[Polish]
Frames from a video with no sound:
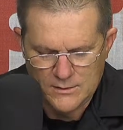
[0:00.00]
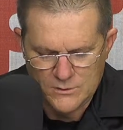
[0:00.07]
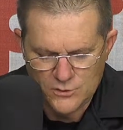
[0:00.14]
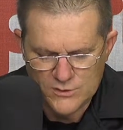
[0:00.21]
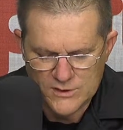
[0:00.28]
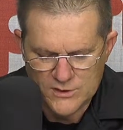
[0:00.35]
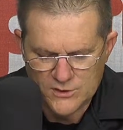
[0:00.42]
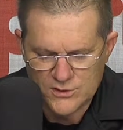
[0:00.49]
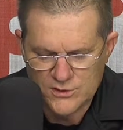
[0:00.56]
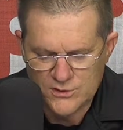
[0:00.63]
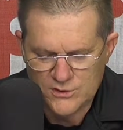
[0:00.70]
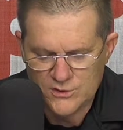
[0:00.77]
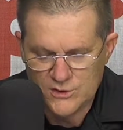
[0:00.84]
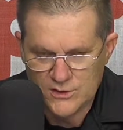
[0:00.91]

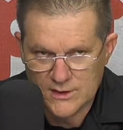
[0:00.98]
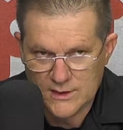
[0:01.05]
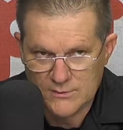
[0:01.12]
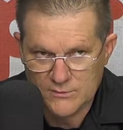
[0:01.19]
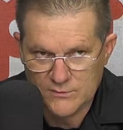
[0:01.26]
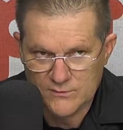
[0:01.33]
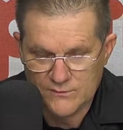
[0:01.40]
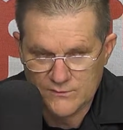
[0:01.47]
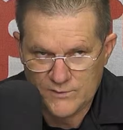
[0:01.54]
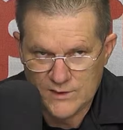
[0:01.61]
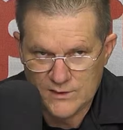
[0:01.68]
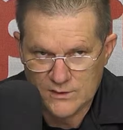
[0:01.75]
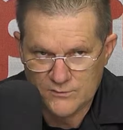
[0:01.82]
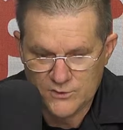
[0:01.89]
6.47 e, w
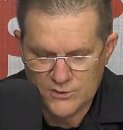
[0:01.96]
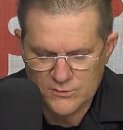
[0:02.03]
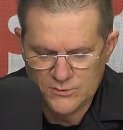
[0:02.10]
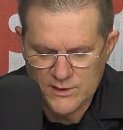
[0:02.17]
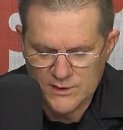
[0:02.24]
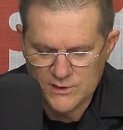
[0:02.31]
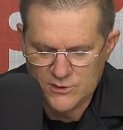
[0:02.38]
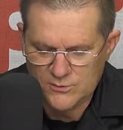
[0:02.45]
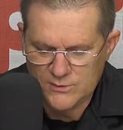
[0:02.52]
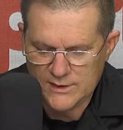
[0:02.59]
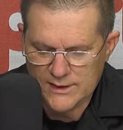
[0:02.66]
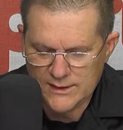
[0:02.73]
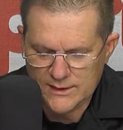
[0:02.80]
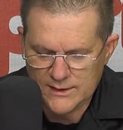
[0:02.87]
miejscowości Bienki
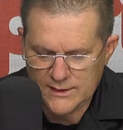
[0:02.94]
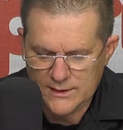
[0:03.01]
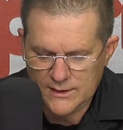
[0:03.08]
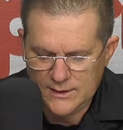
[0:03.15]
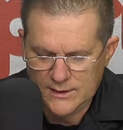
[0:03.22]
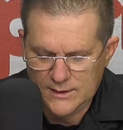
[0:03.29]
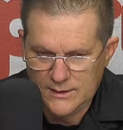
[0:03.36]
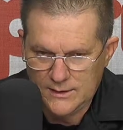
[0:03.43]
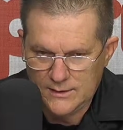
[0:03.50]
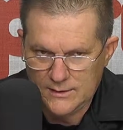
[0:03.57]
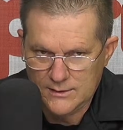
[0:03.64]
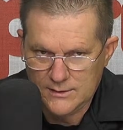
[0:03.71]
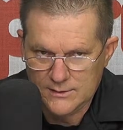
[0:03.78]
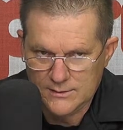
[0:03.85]
Śmietanki e,
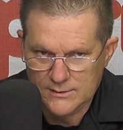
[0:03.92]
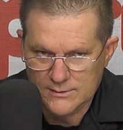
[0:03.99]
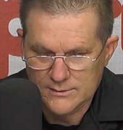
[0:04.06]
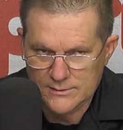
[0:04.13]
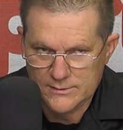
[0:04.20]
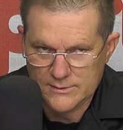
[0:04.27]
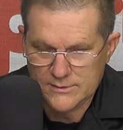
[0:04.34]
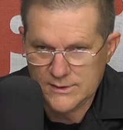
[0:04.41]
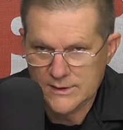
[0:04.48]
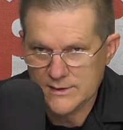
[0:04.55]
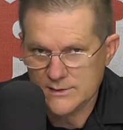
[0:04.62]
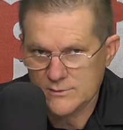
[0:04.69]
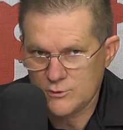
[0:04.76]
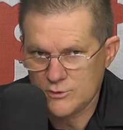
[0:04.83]

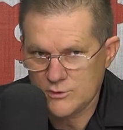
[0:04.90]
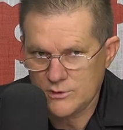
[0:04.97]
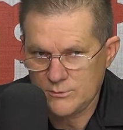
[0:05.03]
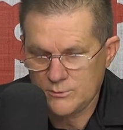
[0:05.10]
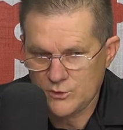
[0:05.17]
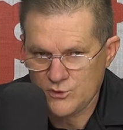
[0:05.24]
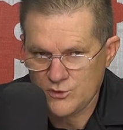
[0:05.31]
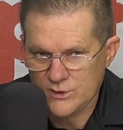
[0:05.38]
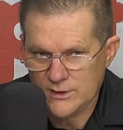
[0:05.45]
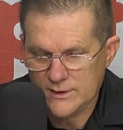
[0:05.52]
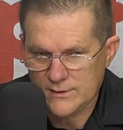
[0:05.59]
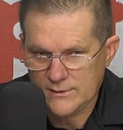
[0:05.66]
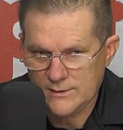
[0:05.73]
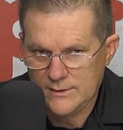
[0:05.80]
zostaje zgłoszony
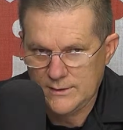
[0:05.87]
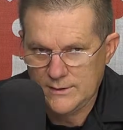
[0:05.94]
pożar